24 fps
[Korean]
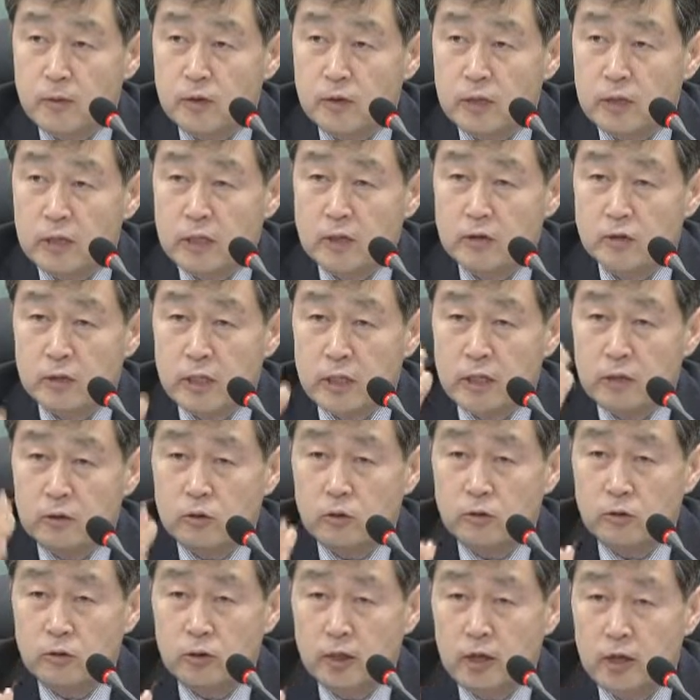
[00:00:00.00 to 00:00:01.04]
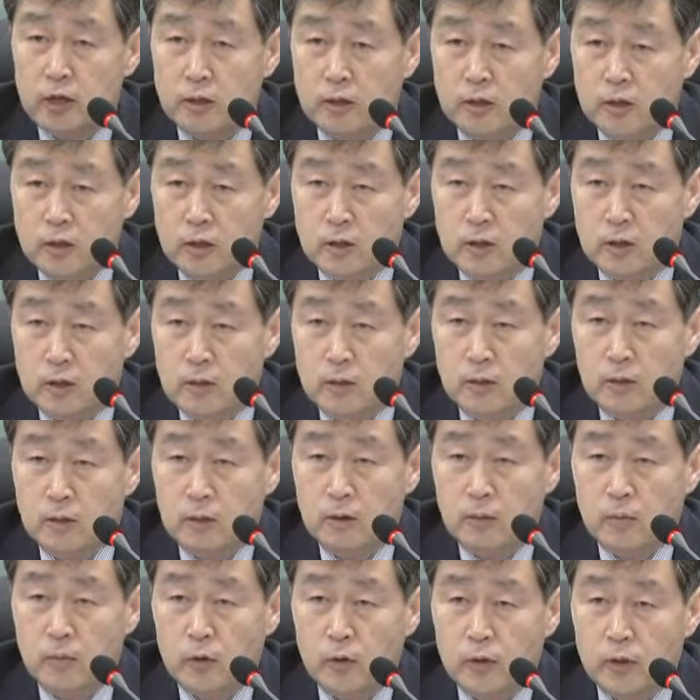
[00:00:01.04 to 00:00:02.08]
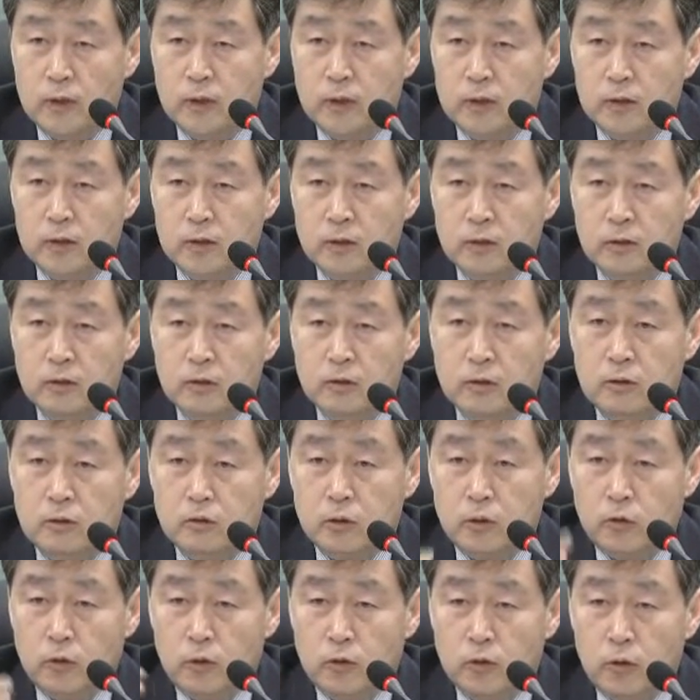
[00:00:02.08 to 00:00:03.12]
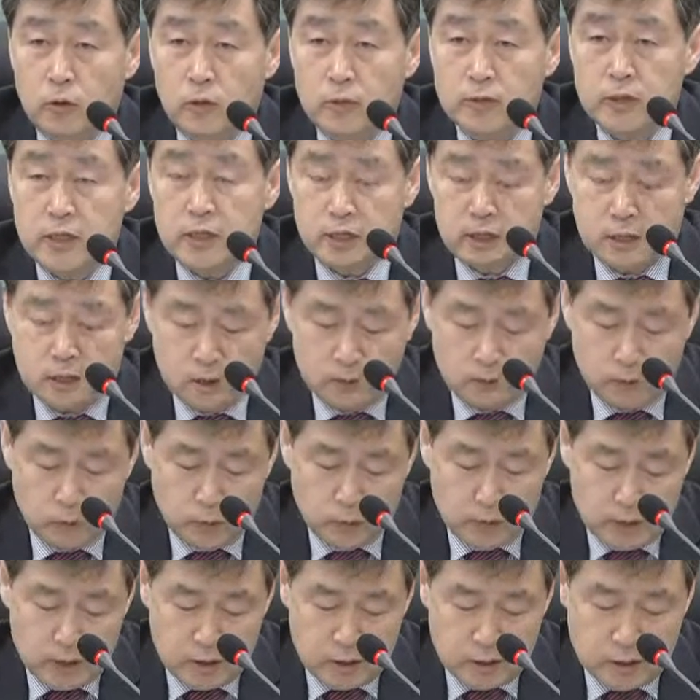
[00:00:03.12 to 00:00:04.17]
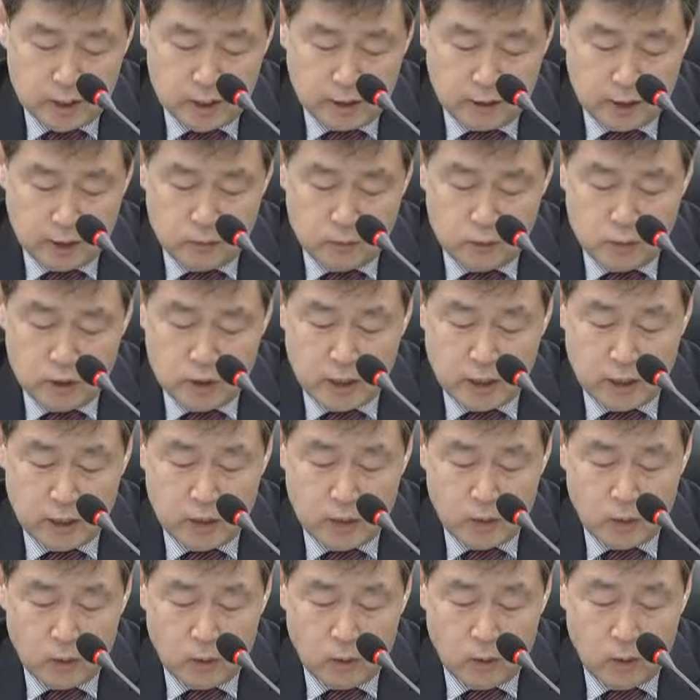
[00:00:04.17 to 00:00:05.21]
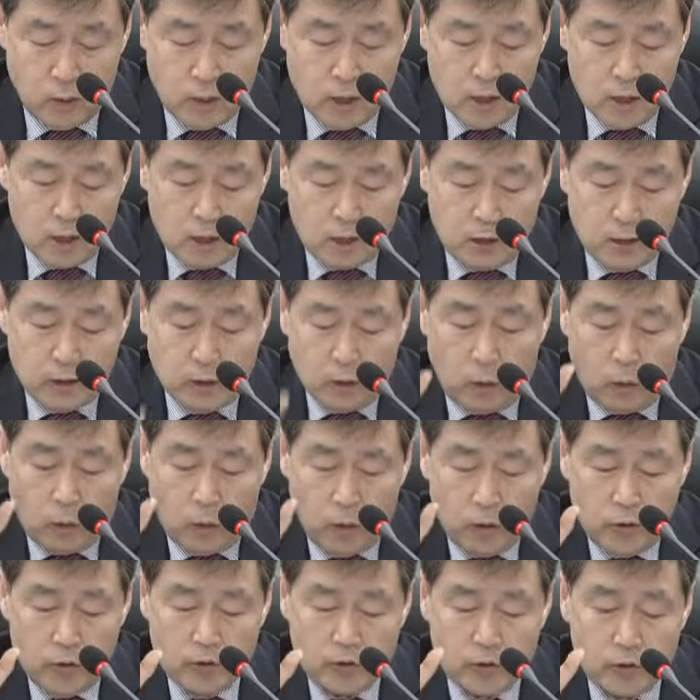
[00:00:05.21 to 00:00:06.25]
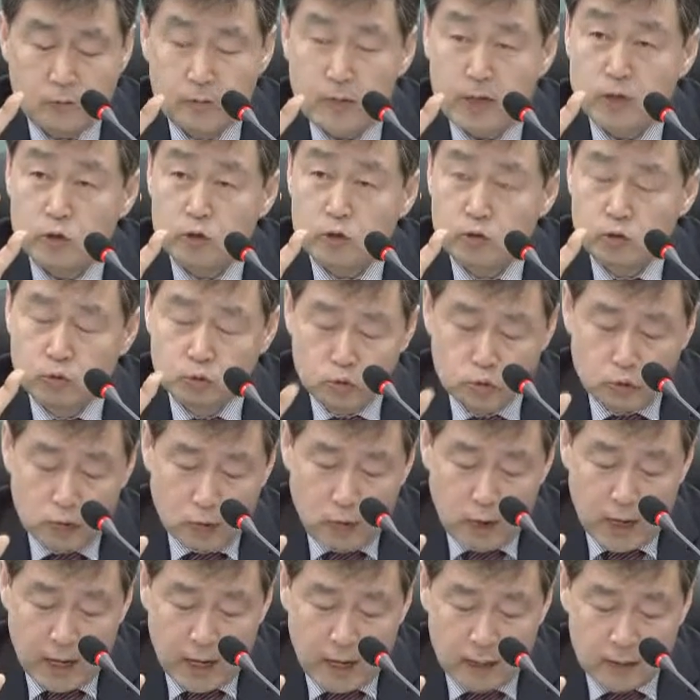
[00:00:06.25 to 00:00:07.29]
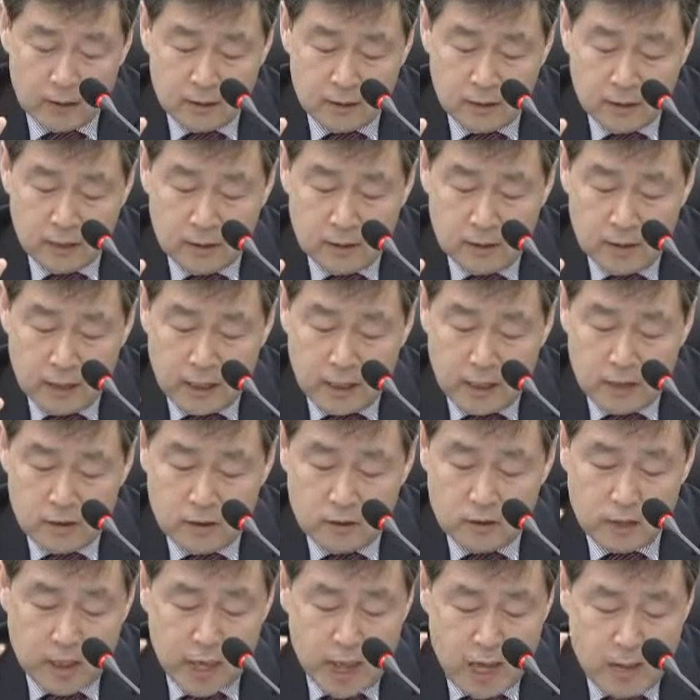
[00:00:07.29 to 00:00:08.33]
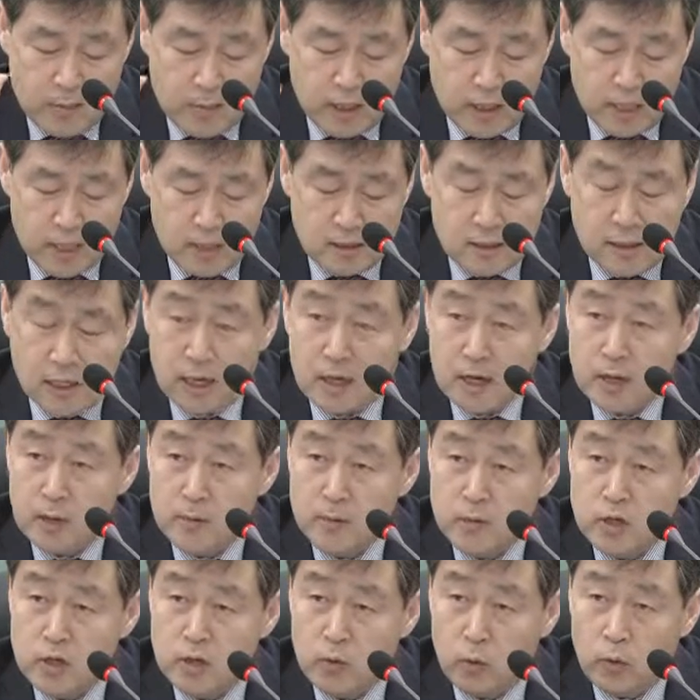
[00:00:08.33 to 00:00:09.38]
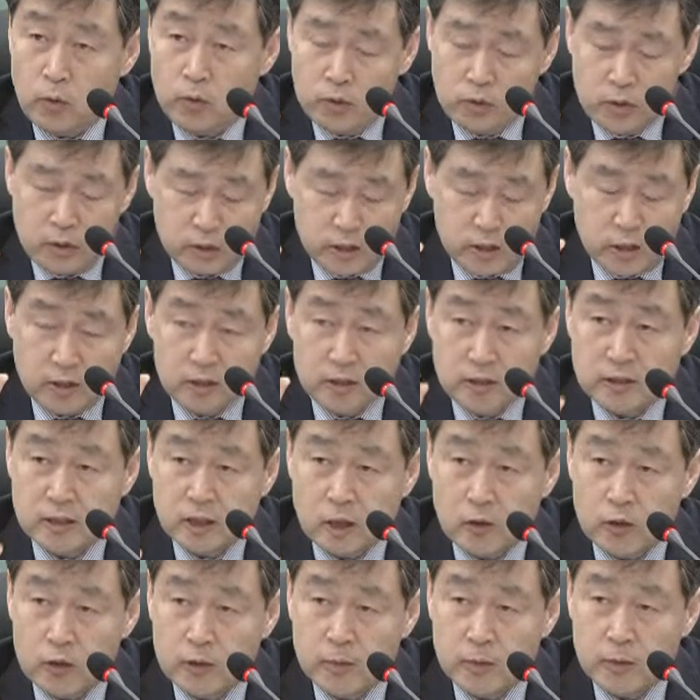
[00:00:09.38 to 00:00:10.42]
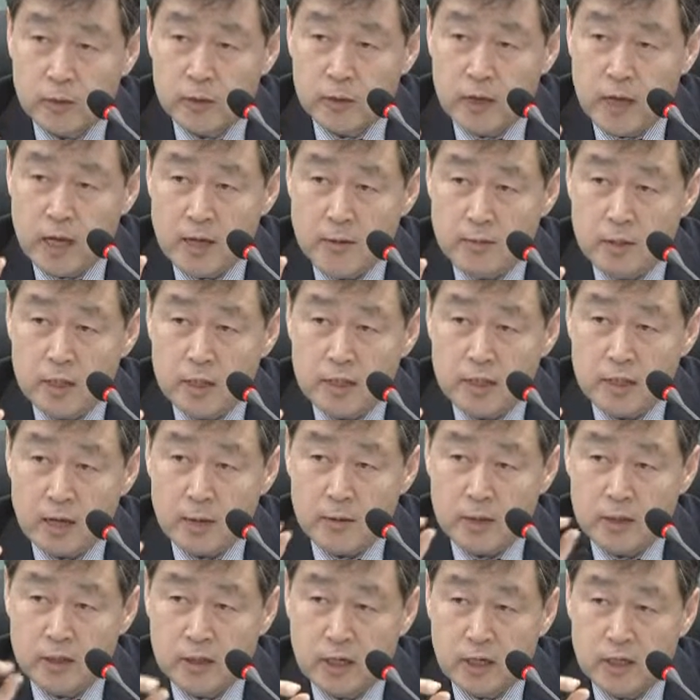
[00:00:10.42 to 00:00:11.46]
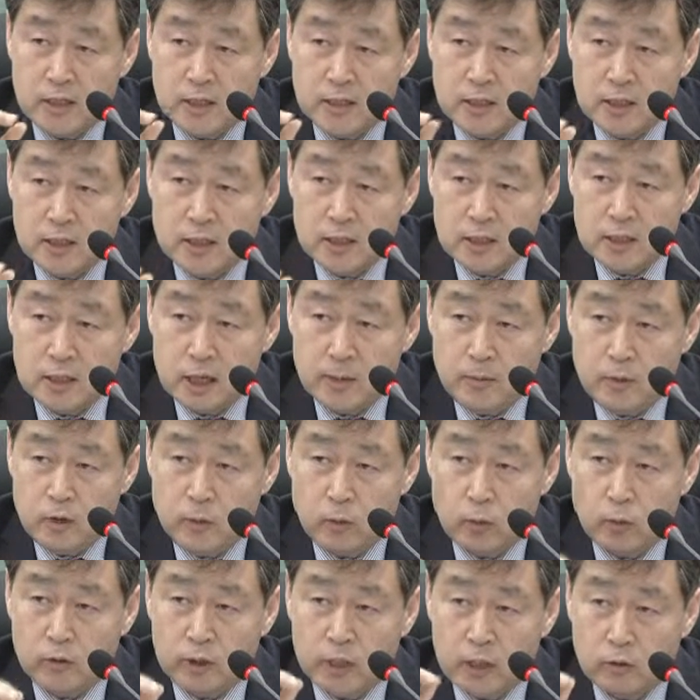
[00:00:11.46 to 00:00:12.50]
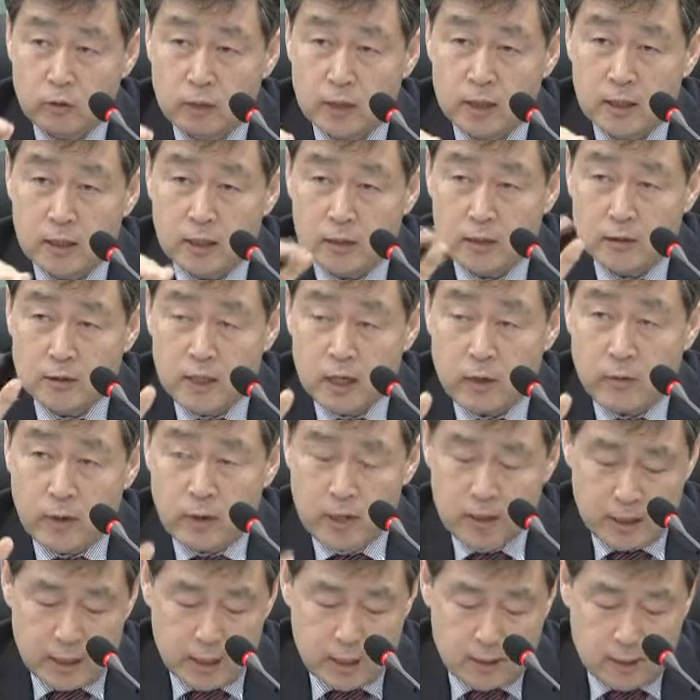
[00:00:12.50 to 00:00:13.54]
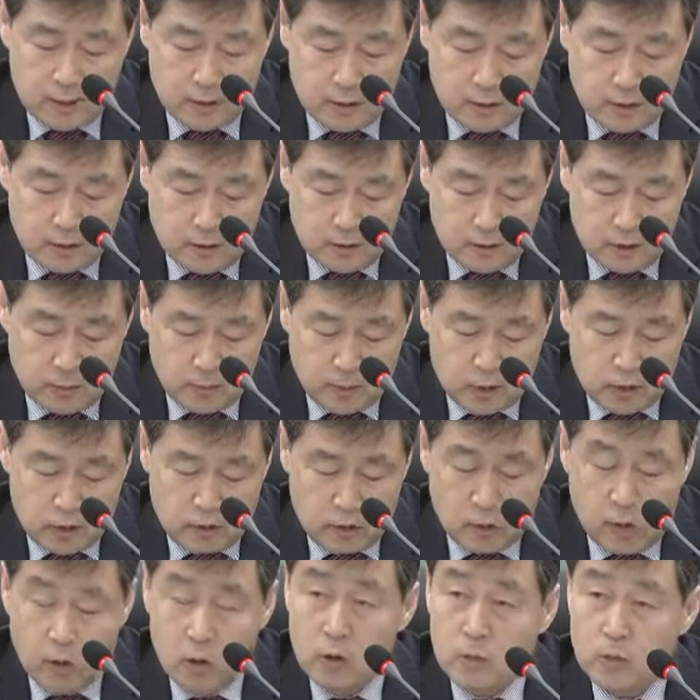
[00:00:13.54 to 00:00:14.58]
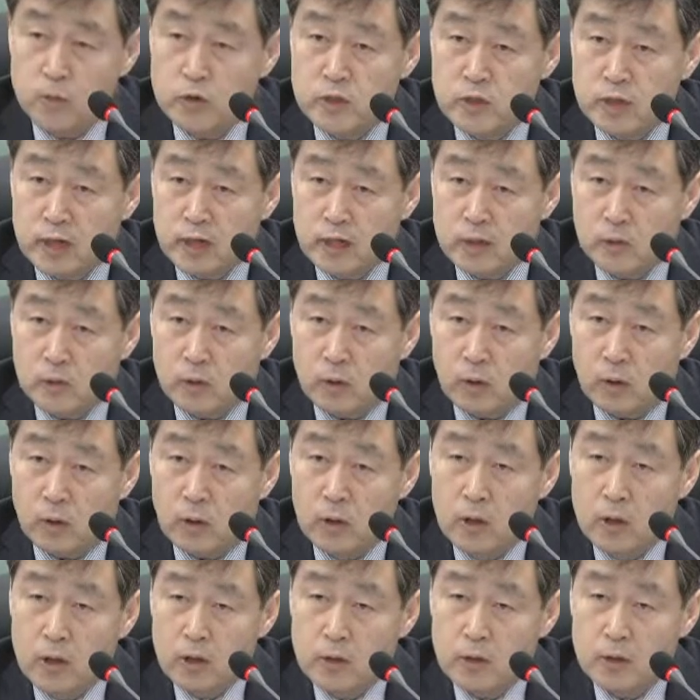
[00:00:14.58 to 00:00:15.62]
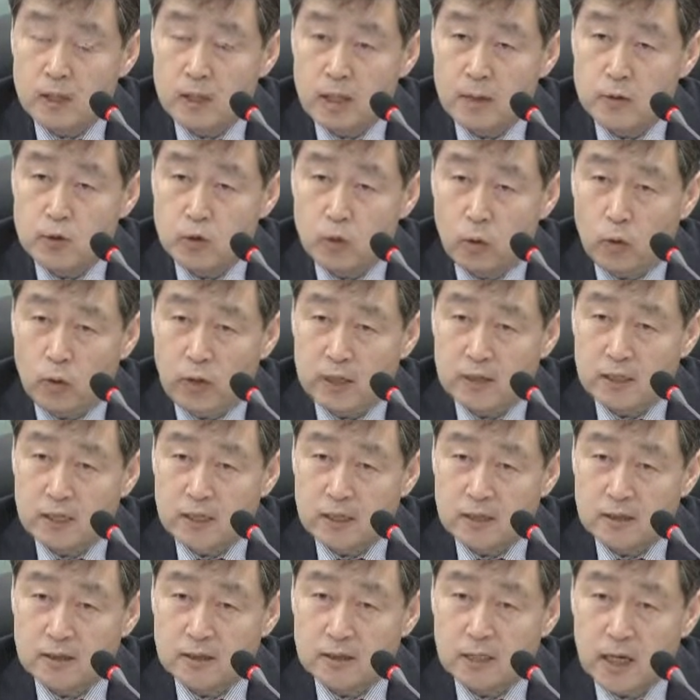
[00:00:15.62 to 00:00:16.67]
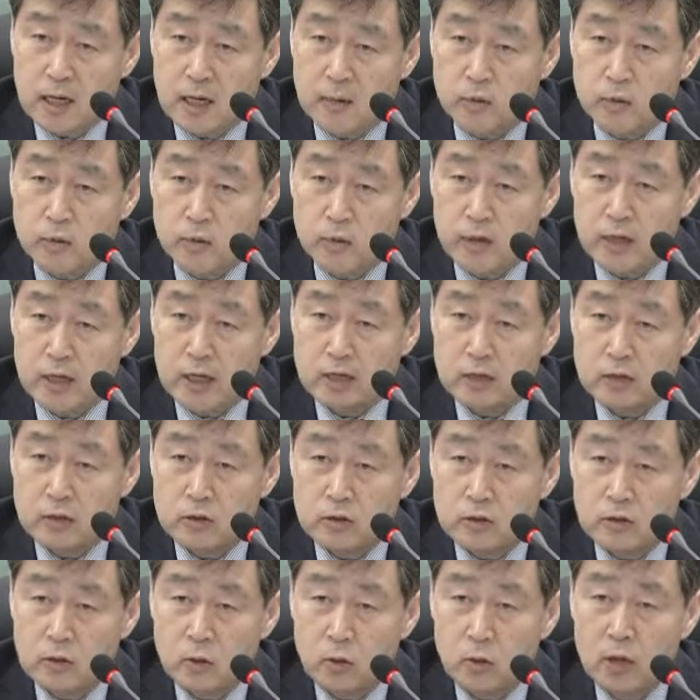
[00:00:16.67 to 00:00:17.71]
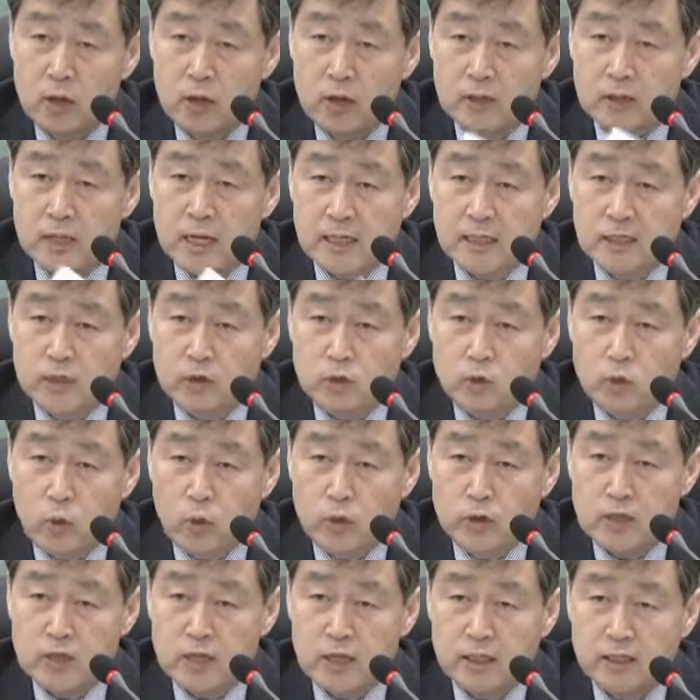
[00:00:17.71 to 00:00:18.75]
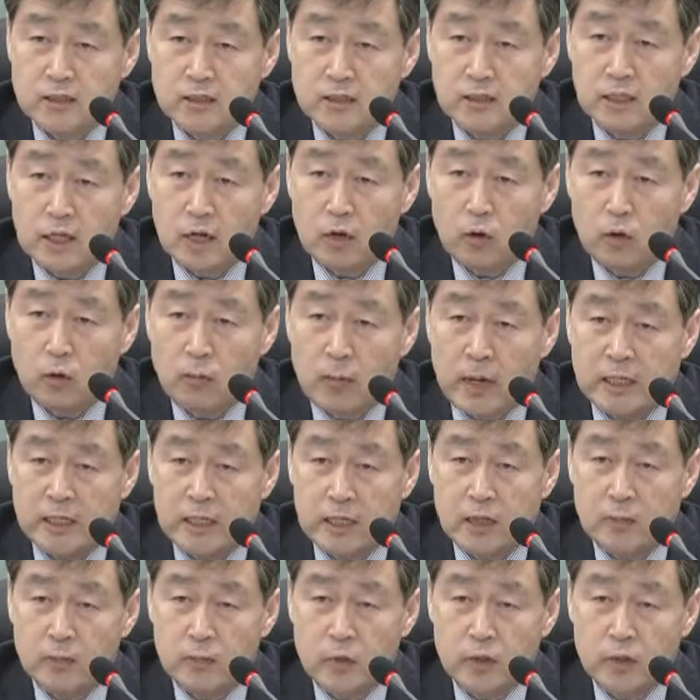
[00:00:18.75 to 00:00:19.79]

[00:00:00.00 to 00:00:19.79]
뭐 대통령에 대 넘겨버리는 그 조건도 없이 하는 그런 부분에서 상당히 문제가 있고 그리고 오히려 정말 중요한 예를 들어서 해임이 된 사람이 오히려 결격 사유다 보면 해임이 된 사람이 일정한 기간이 지나면 못하도록 한다는 그 사유 관리를 해야 되는데 그런 측면에서 문제가 있고 그 다음에 손해 사정사 부분에 있어서도 사실은 공인 사정사로 만약에